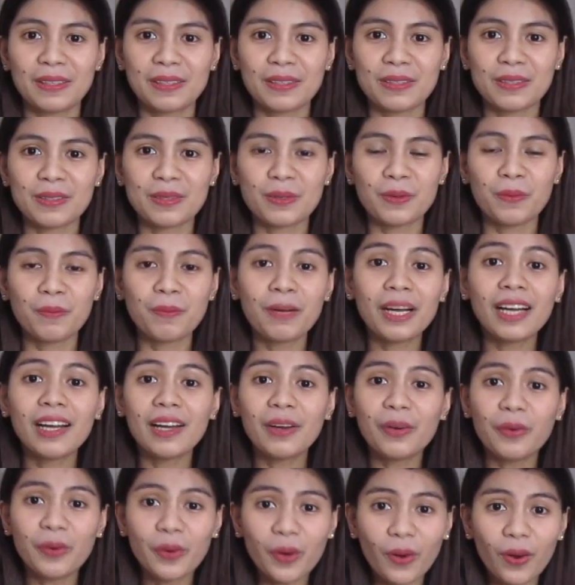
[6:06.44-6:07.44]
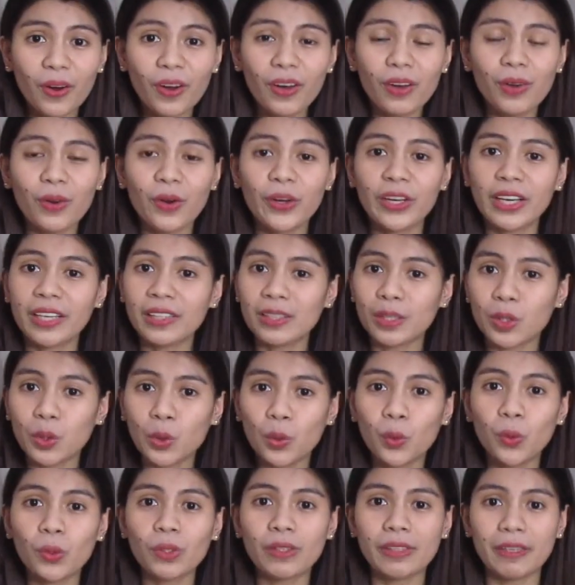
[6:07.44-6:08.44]
So, mga raw or
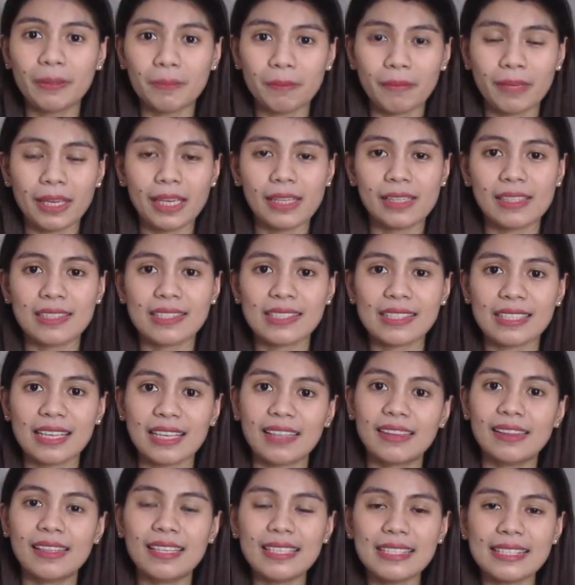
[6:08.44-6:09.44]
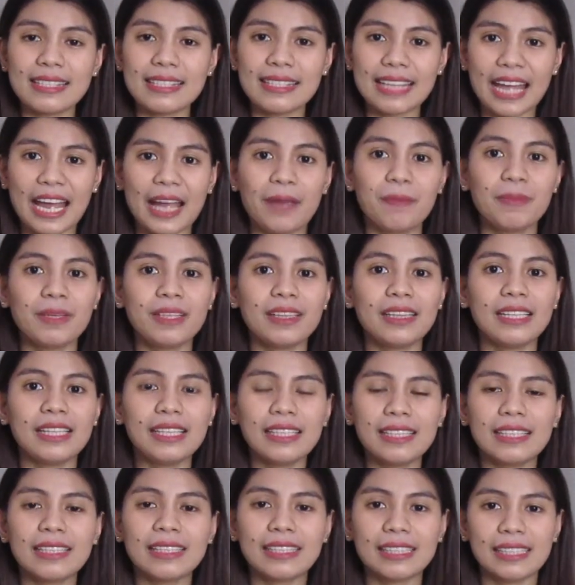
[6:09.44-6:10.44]
uncooked na meals, at this time,
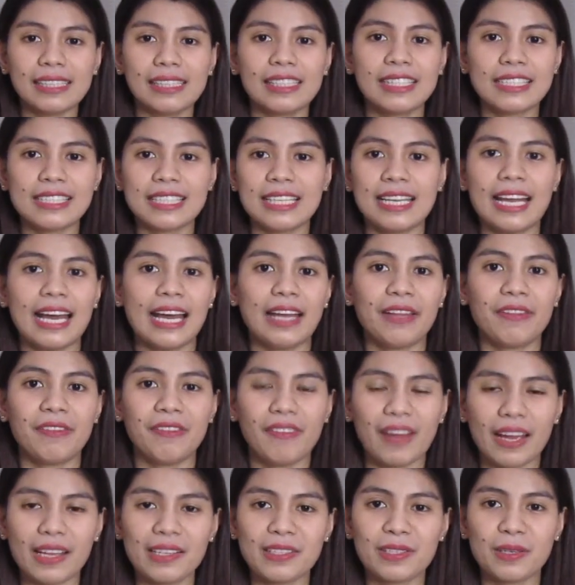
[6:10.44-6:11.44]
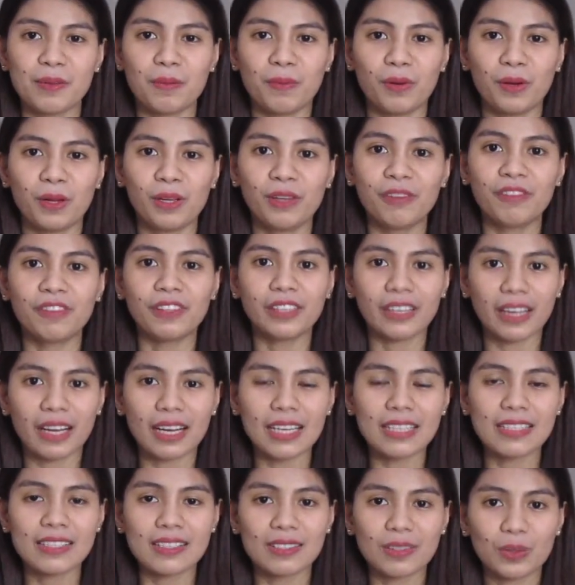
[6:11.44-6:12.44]
hindi na talaga sila advisable for
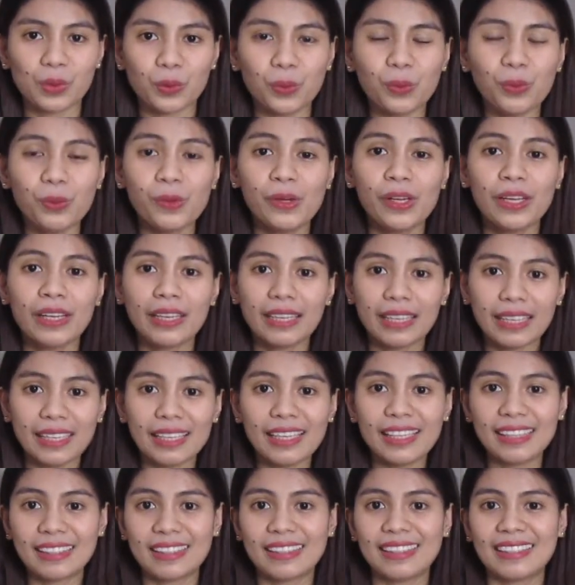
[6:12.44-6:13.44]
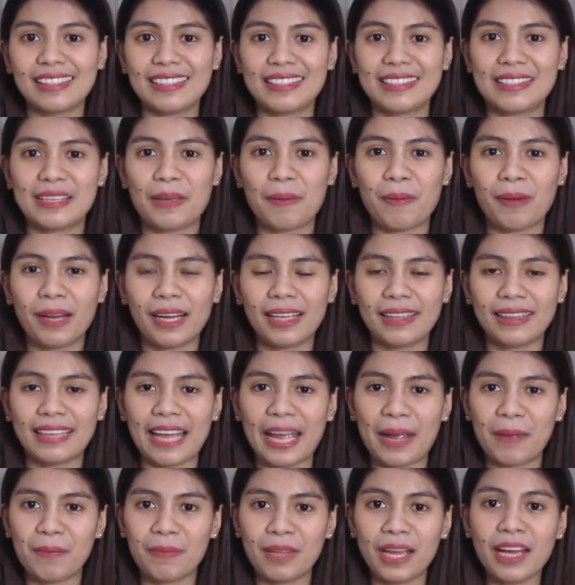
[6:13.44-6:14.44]
us to eat sa mga
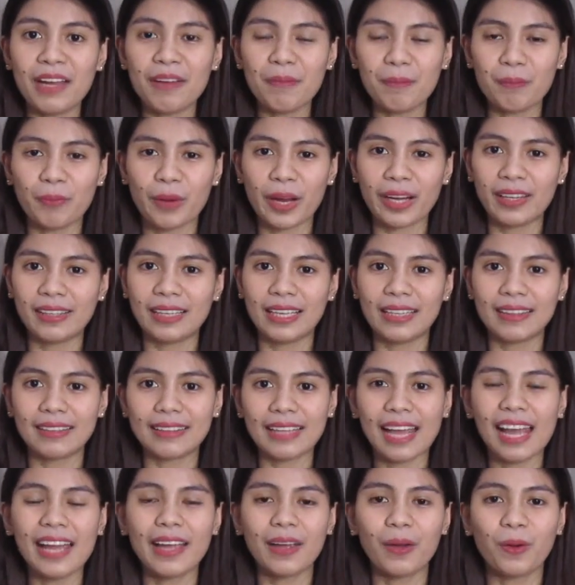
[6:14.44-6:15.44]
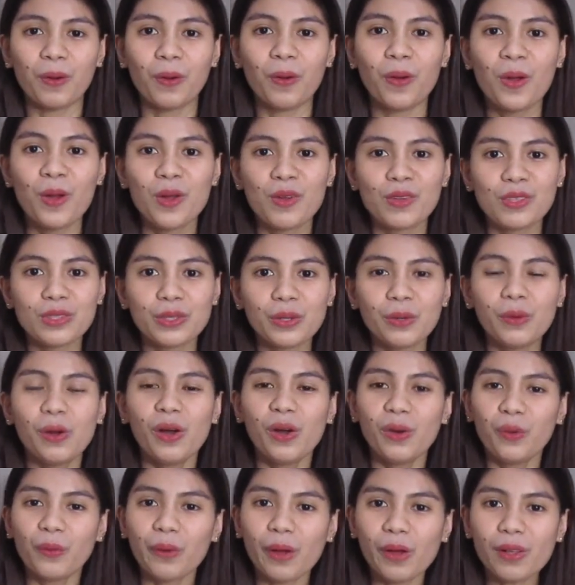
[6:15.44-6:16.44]
time na pregnant tayo. So,
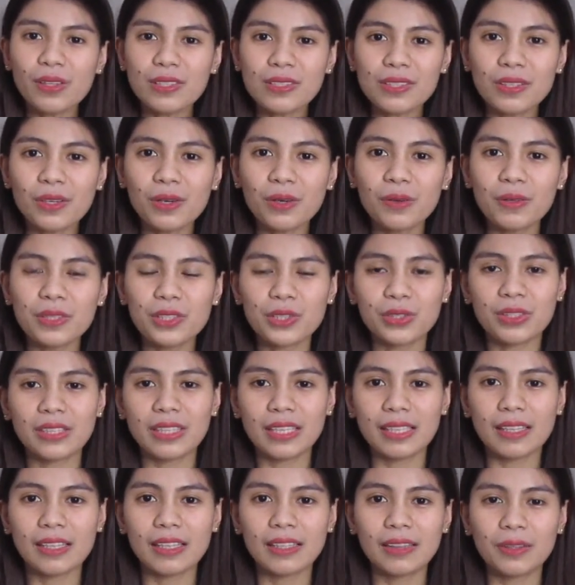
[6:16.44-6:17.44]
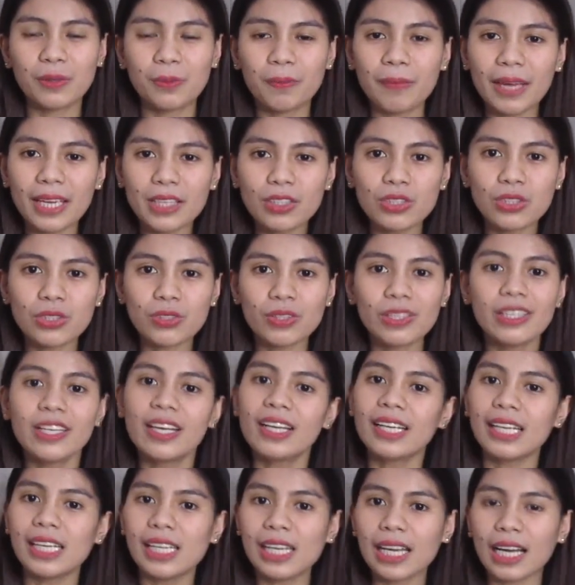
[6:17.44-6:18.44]
we also we should need to make sure
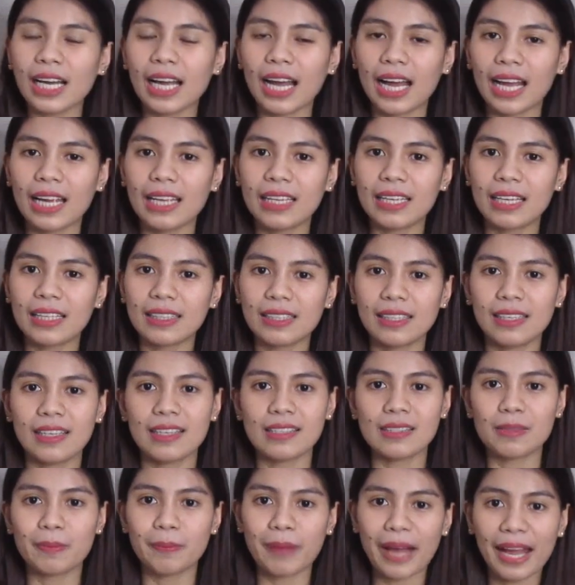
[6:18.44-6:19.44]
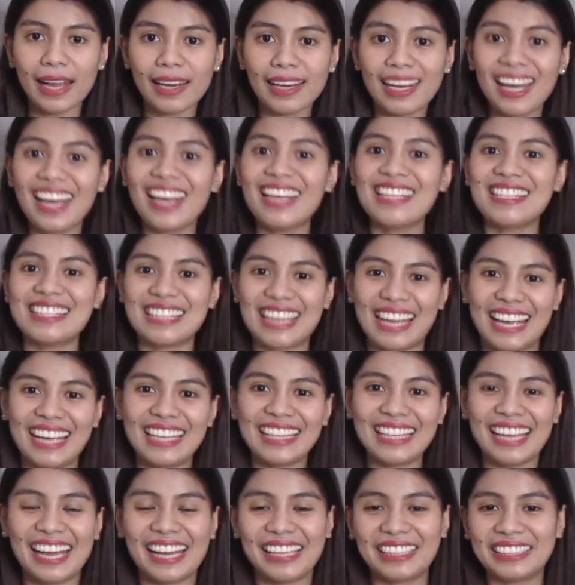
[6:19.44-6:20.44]
na kinakain natin is balanced
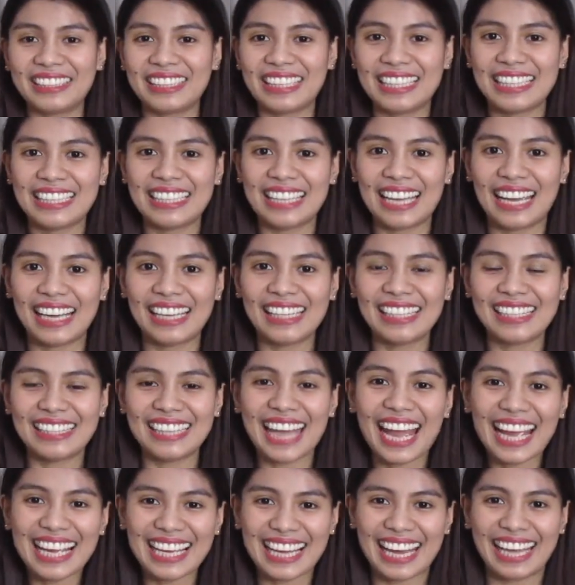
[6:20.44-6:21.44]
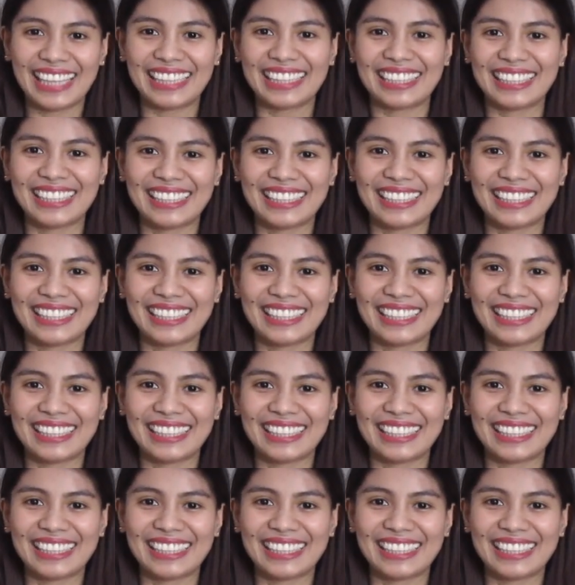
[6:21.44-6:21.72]
and healthy na diet.